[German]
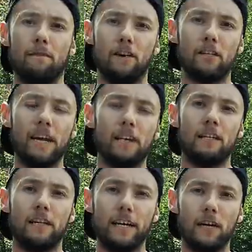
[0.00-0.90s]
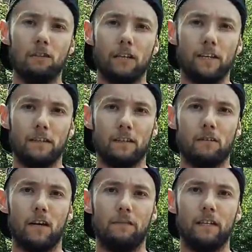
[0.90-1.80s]
wahrscheinlich länger unterwegs
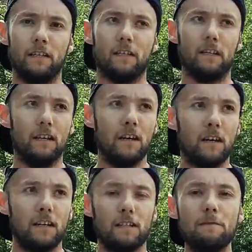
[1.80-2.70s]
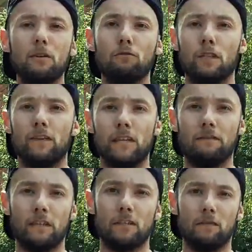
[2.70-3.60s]
ist oder wenn es ziemlich gutes
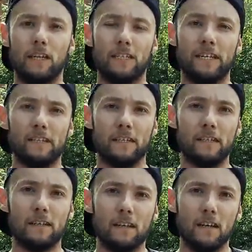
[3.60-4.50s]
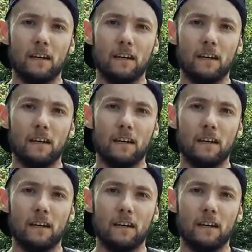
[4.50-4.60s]
Wetter wird, so wie das jetzt ist,